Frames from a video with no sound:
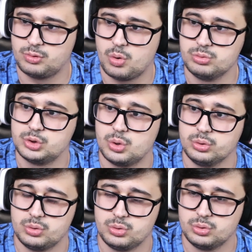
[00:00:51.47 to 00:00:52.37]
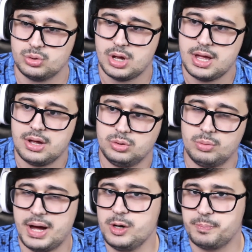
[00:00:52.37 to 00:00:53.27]
com o jogo do
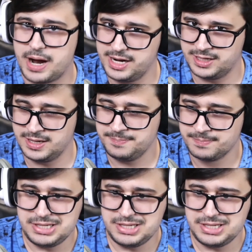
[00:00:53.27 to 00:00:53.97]
do Mario Party, né?